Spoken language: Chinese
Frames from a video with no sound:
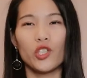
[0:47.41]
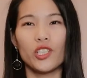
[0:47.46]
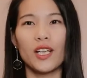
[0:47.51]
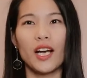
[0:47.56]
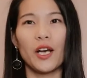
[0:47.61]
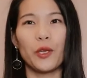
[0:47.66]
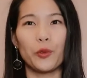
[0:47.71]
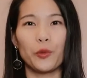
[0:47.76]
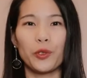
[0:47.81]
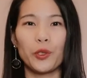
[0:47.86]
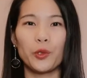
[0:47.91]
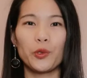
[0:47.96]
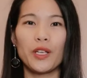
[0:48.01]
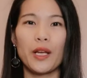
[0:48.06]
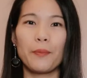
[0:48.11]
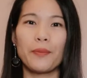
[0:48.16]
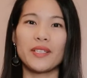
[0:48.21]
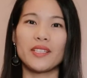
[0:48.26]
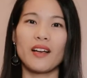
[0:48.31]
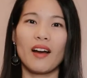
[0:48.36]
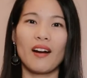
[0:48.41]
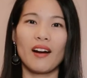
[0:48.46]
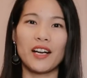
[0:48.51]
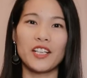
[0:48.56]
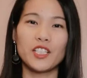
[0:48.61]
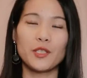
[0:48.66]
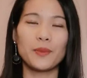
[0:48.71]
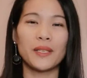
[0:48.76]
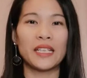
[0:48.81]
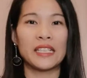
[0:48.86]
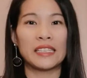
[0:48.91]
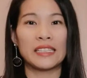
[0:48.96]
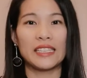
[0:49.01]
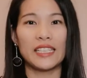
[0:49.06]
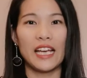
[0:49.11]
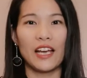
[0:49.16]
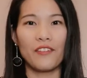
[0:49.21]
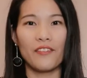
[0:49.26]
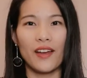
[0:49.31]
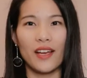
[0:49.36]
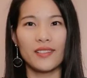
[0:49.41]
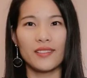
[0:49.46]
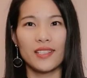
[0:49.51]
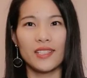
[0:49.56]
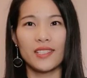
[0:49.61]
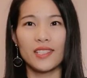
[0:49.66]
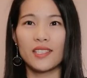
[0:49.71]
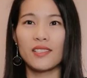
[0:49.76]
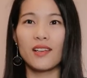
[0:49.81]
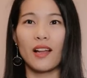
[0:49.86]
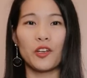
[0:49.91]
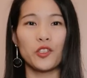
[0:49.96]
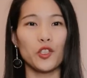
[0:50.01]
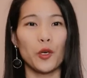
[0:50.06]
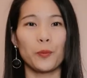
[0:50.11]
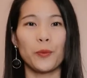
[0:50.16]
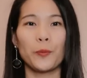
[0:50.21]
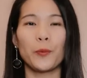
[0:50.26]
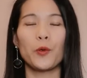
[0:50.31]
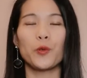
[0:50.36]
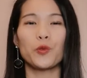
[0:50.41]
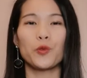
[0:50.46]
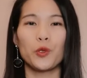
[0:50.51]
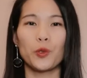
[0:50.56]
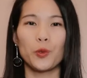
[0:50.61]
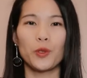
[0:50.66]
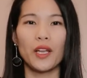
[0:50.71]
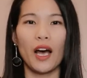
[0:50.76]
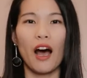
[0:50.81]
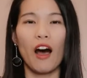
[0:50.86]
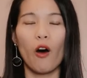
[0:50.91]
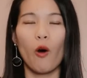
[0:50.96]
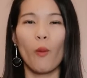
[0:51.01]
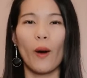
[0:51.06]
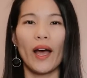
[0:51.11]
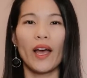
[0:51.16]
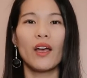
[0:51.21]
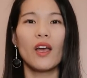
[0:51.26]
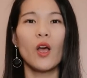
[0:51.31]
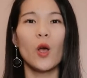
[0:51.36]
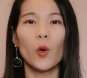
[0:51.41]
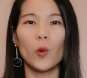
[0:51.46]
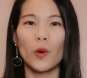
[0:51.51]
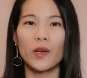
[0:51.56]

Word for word: 我知道很多人都在比较 RSP 跟 TFSA，其实两者并没有绝对的好坏。